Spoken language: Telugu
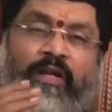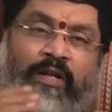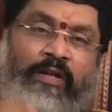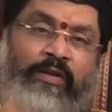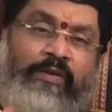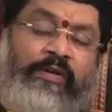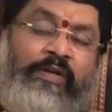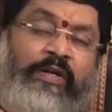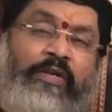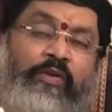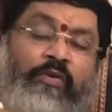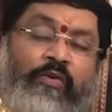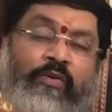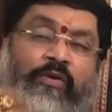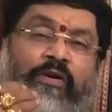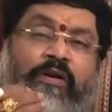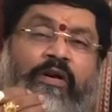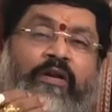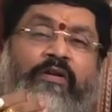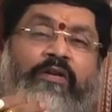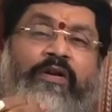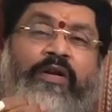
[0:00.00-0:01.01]
ఎందుకంటే యోగ
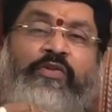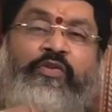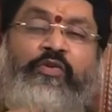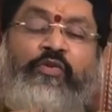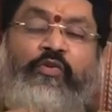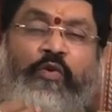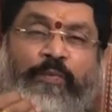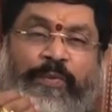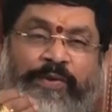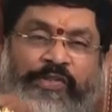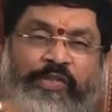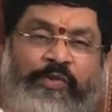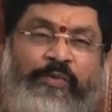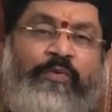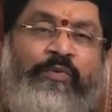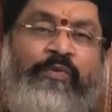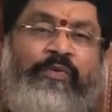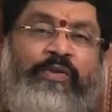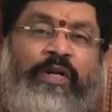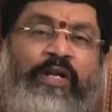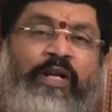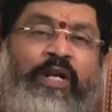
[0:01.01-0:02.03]
కార్యక్రమం శుక్రుడు పంచంలో
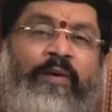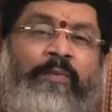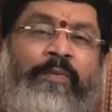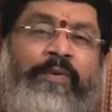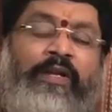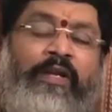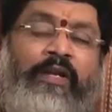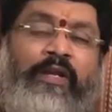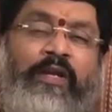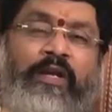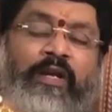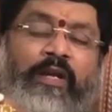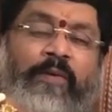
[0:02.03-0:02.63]
ఉన్నాడు కాబట్టి